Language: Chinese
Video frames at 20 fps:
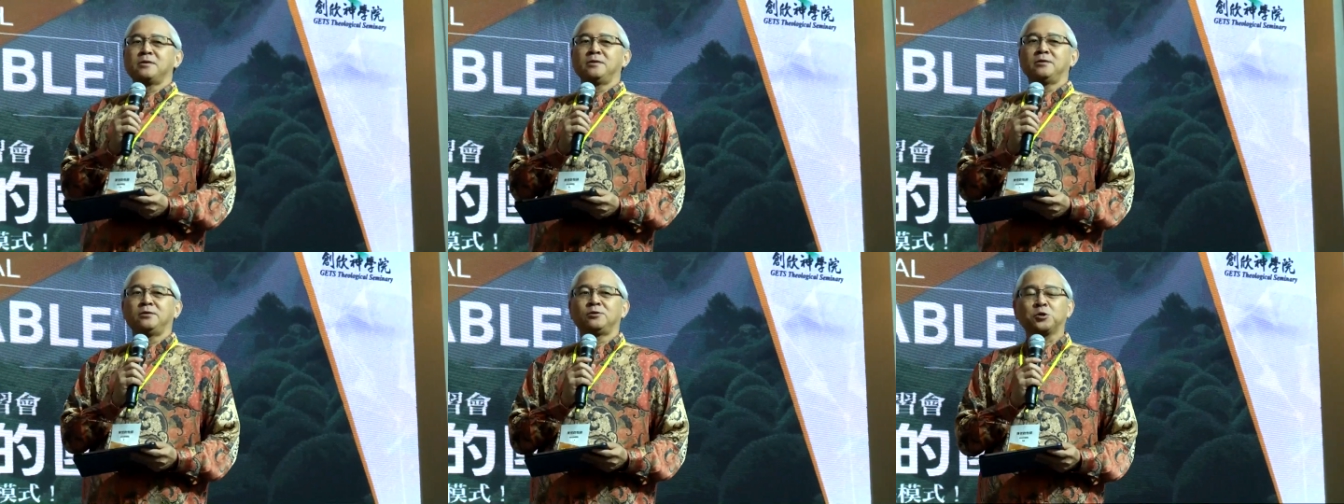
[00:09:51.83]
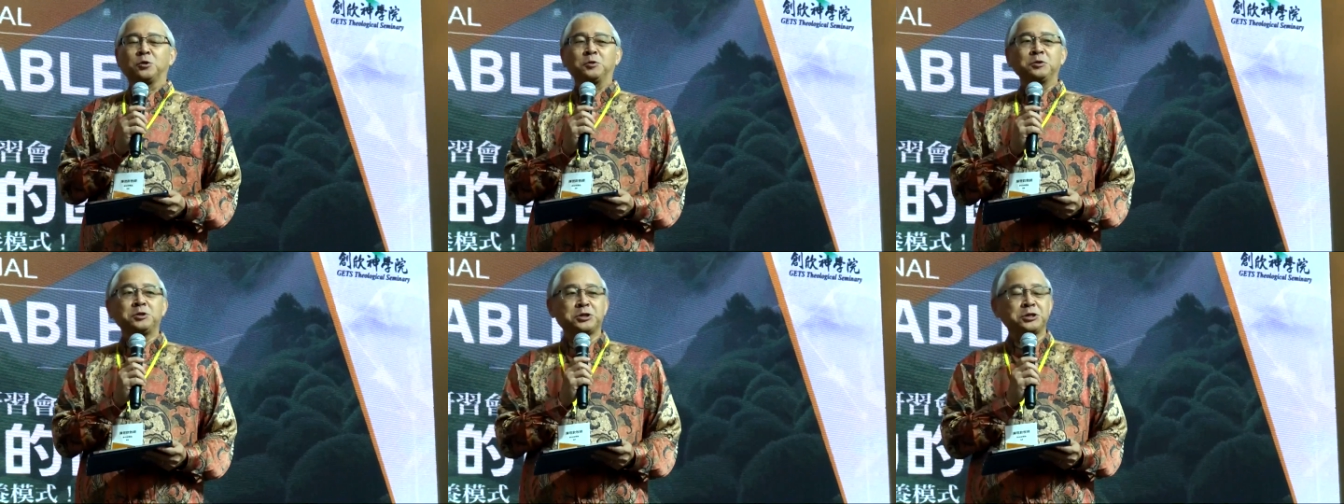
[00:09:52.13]

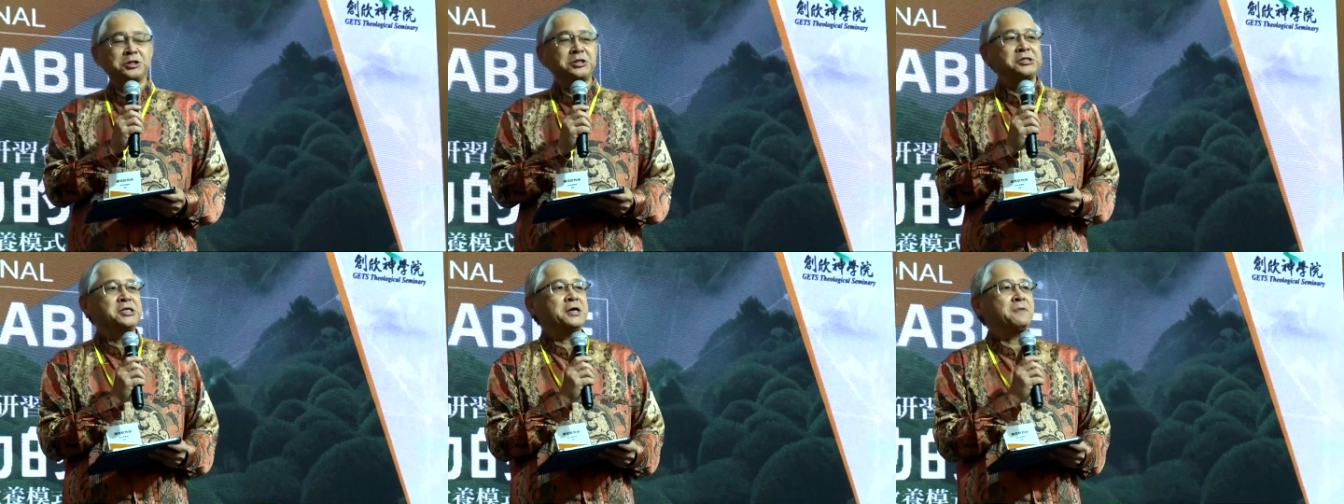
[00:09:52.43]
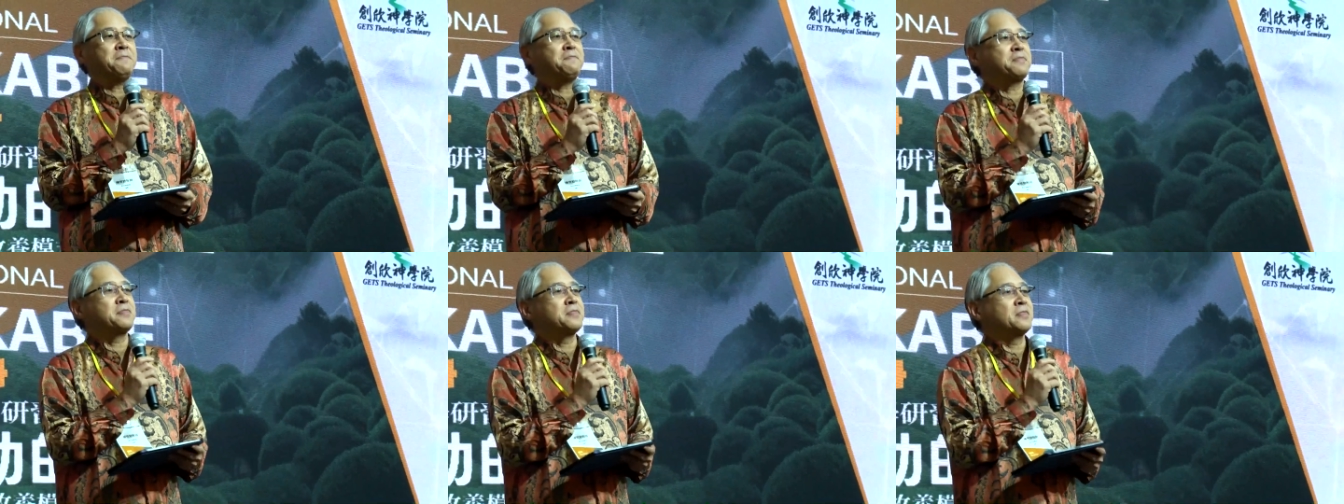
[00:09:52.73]
从实践，
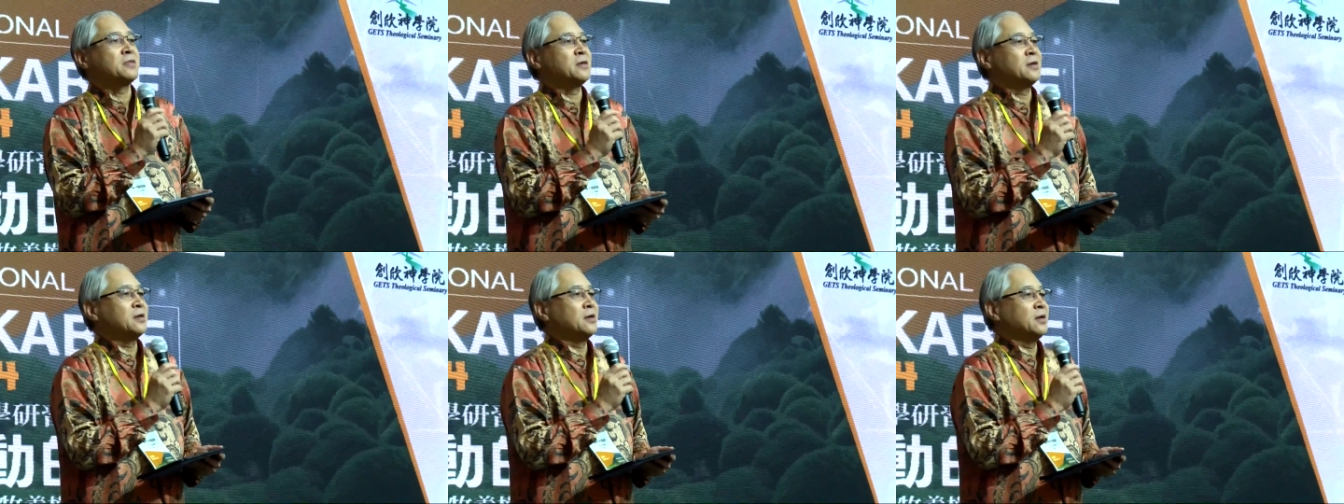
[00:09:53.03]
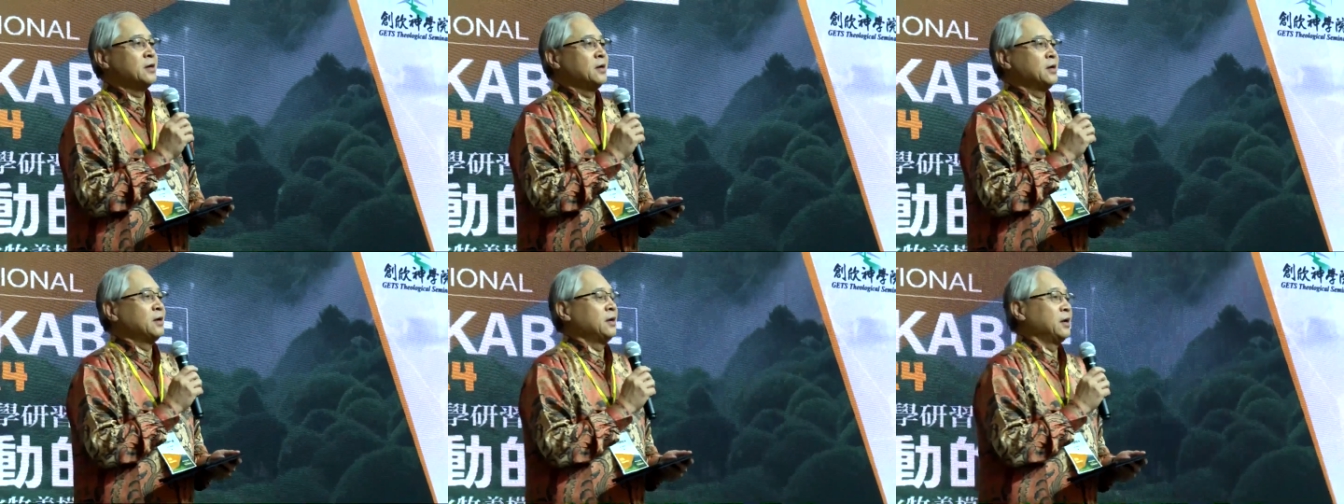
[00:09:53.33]

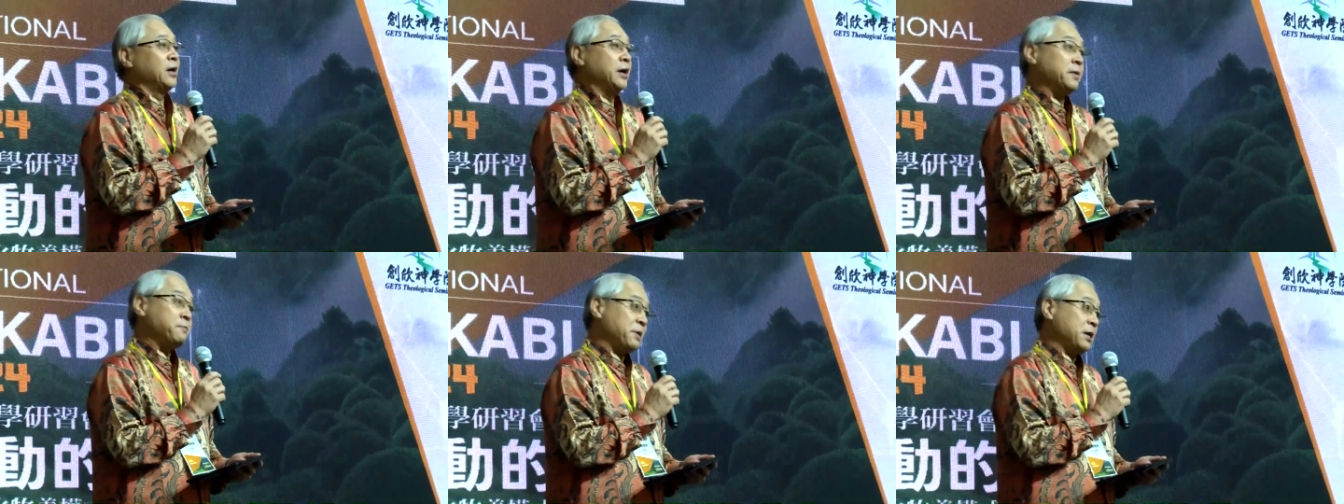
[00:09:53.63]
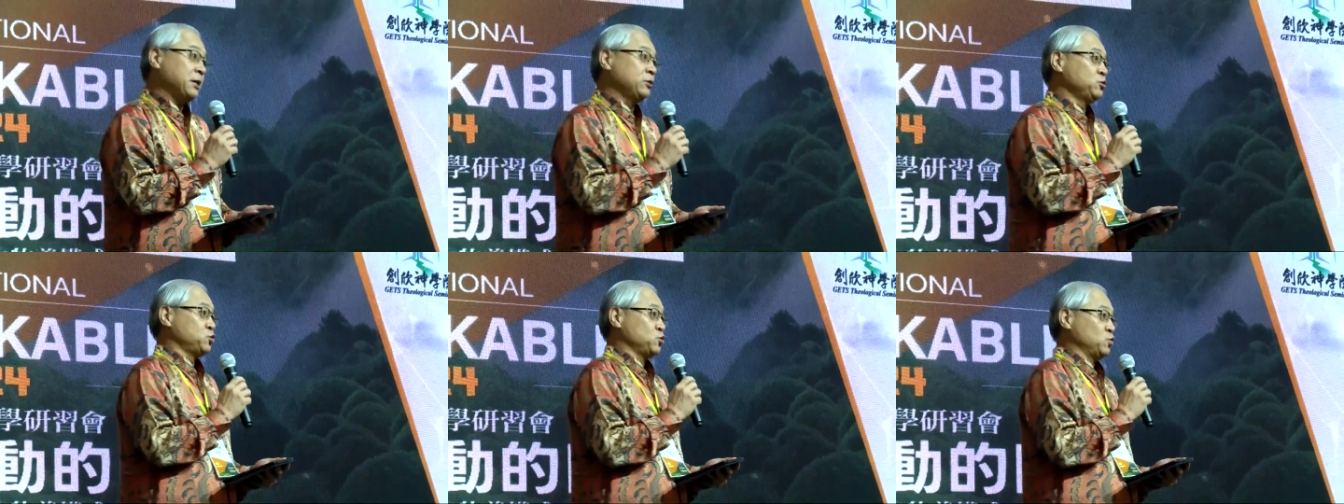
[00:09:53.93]
来
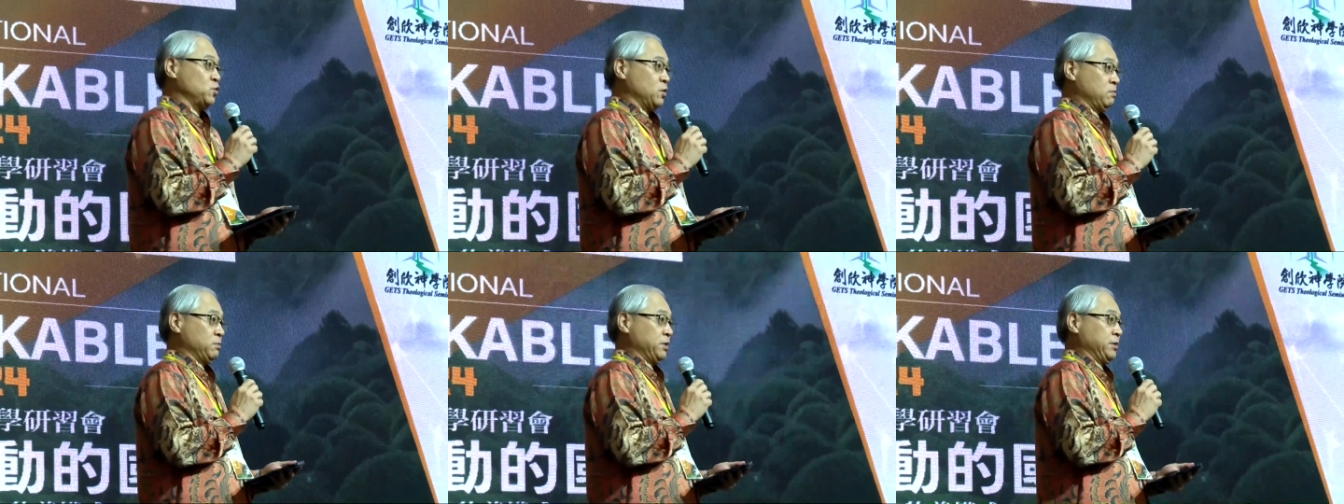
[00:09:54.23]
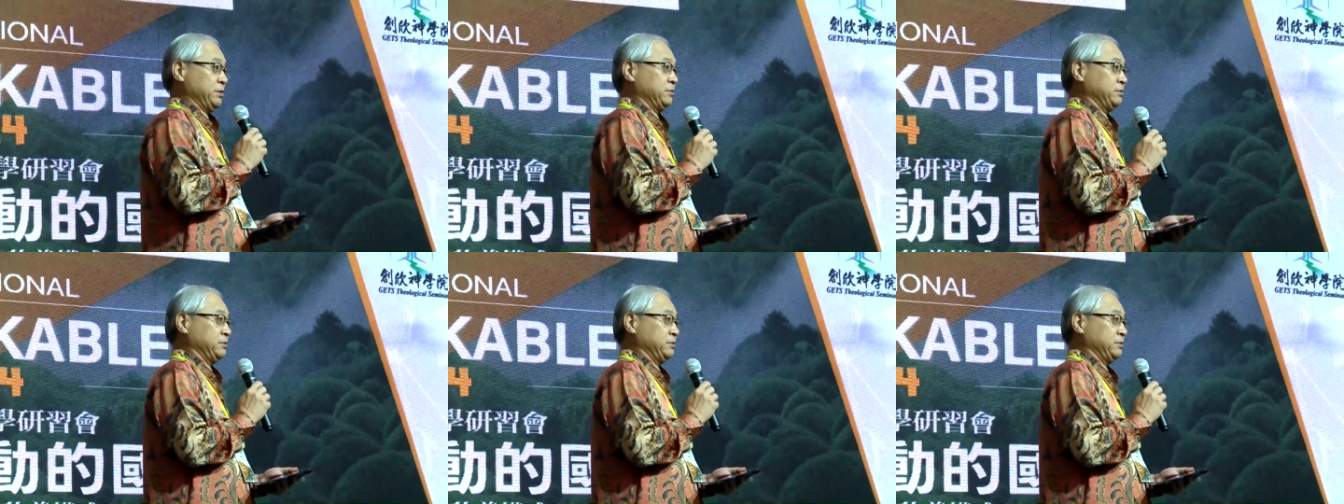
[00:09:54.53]
帮助我们